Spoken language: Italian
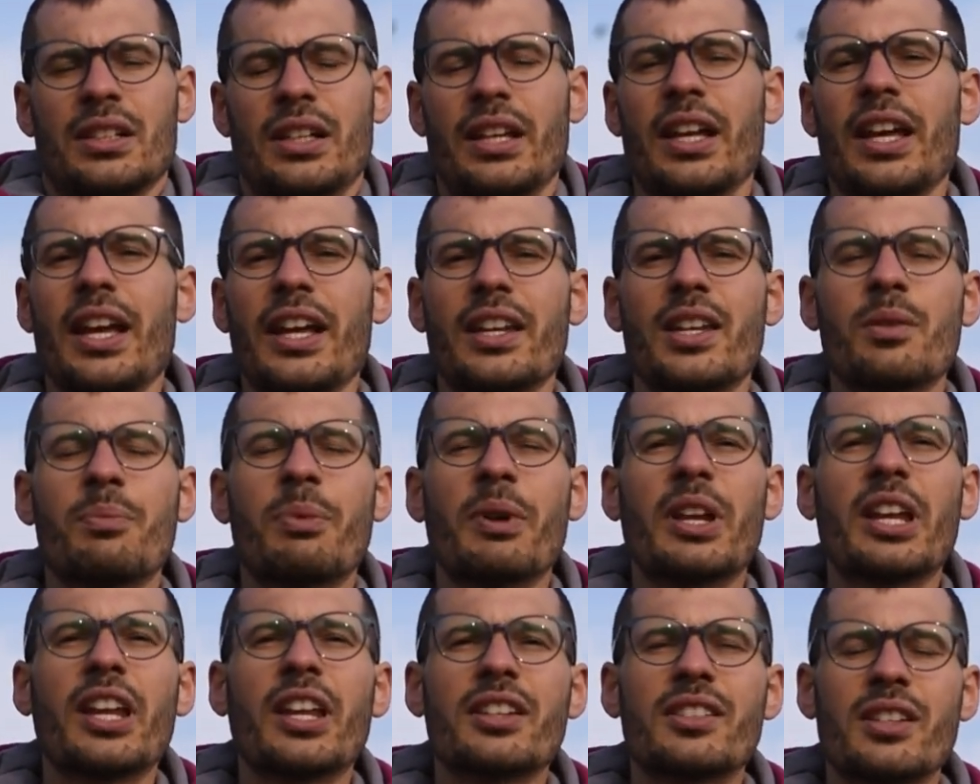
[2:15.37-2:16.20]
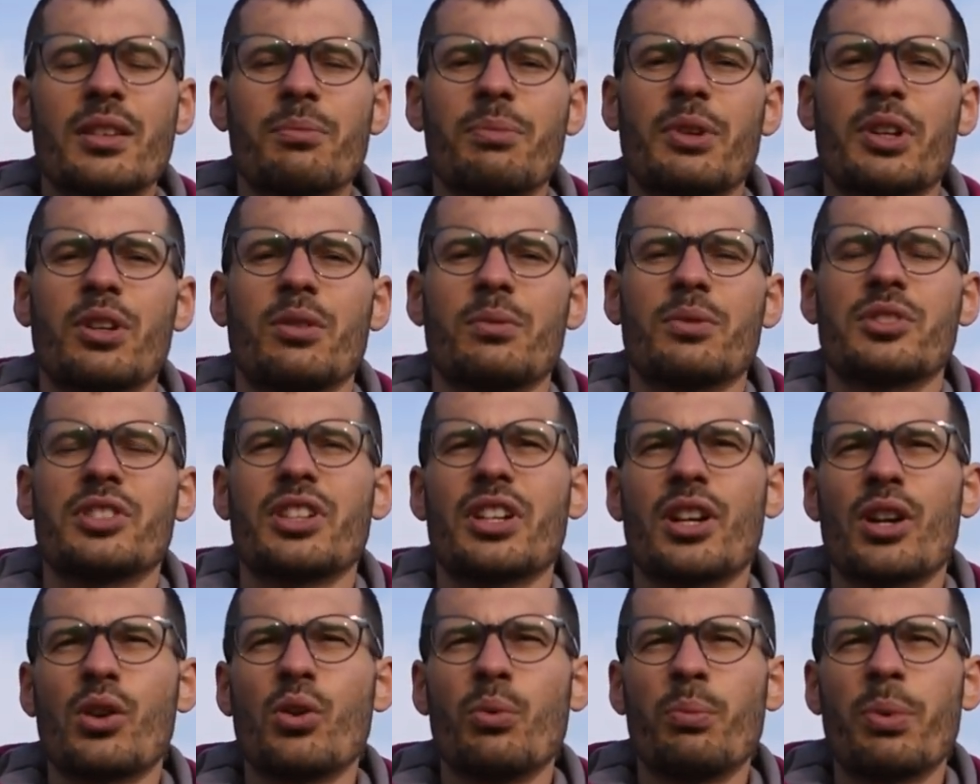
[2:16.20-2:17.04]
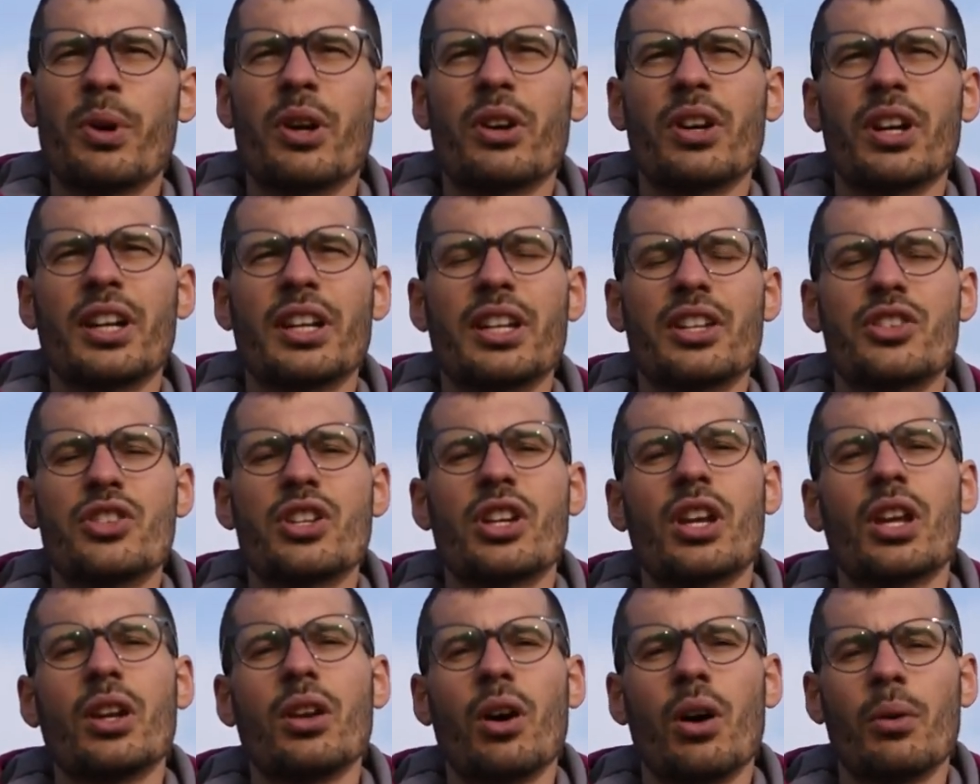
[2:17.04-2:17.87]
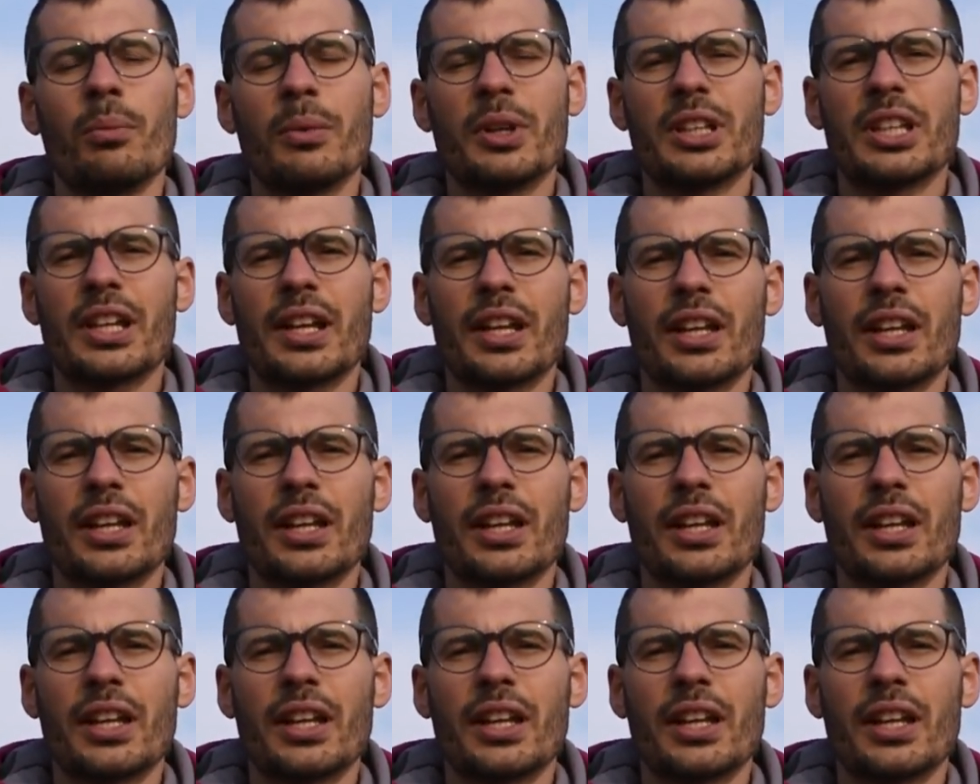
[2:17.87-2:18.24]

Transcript: Eh, dipende sempre come si recupera una 10 km.